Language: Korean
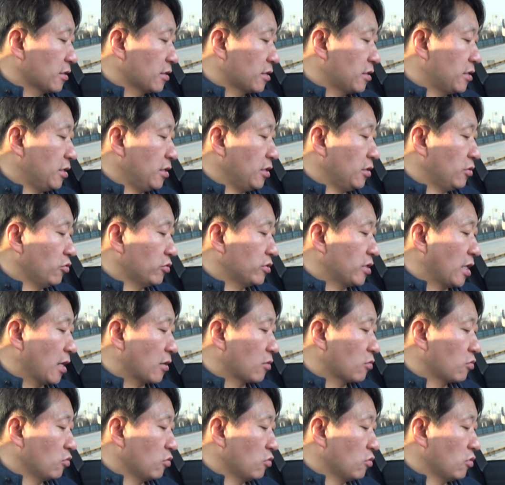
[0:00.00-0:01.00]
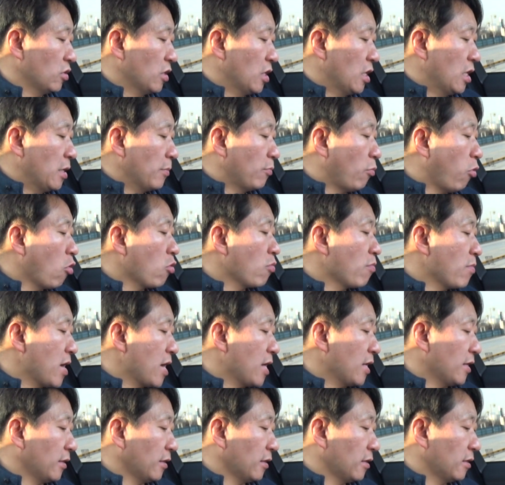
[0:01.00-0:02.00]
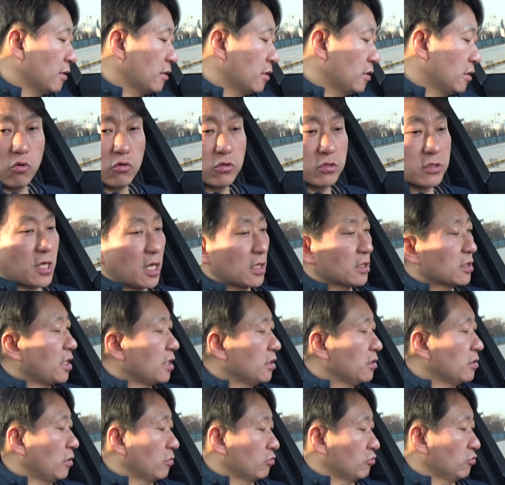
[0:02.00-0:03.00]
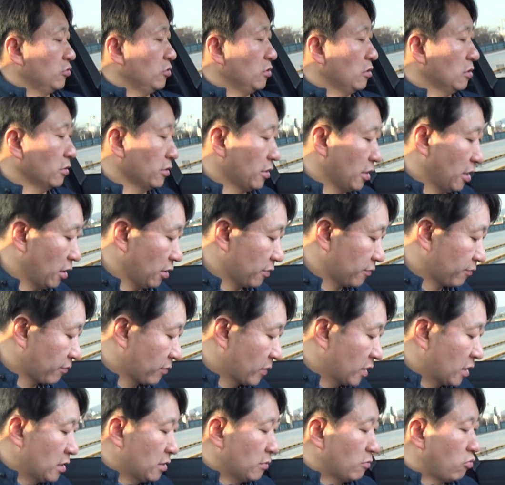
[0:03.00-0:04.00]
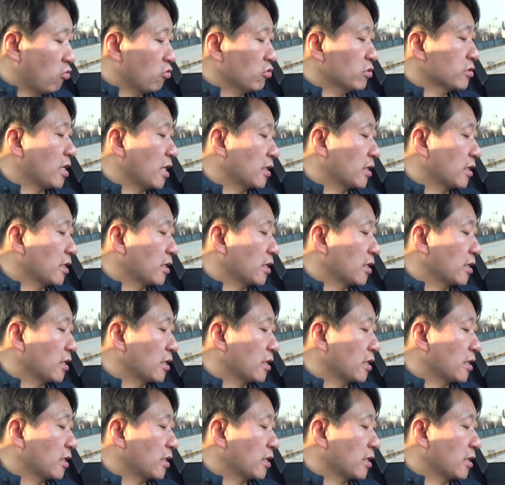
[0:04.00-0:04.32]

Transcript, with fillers: 길이도 작고 폭만 폭은 상당히 넓군요. 네, 폭은